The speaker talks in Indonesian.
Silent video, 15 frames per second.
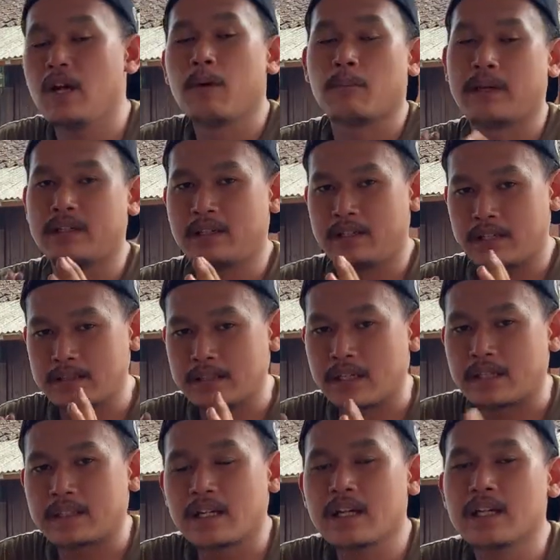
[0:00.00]
pada
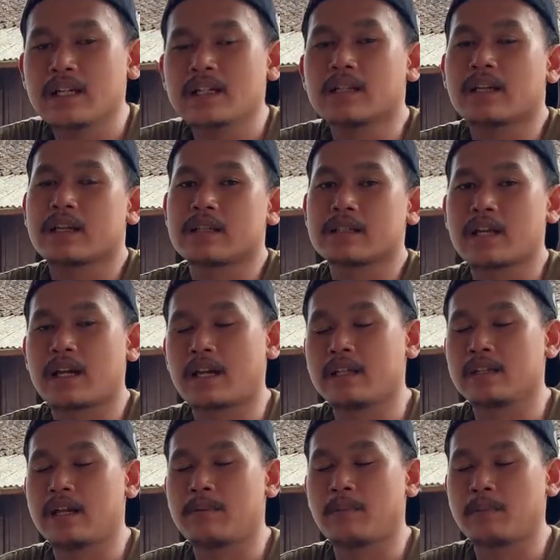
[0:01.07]
dasarnya tata
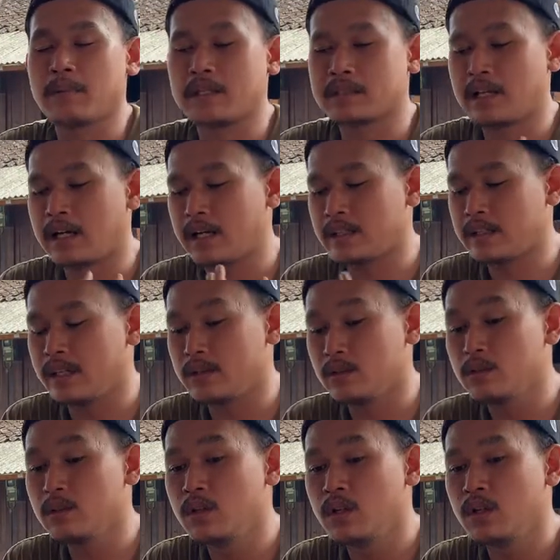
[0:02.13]
caranya pemasangannya
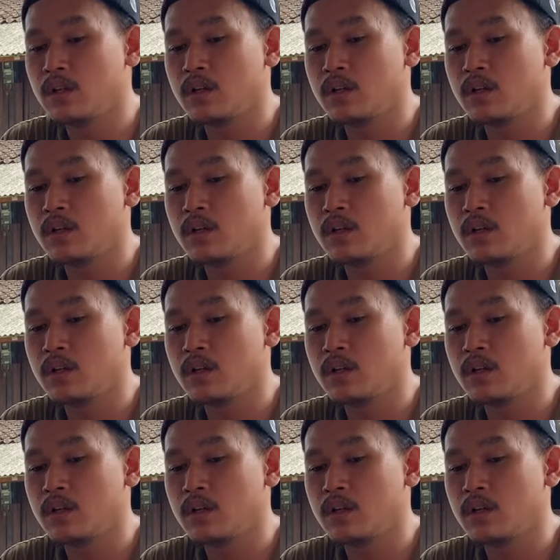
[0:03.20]
itu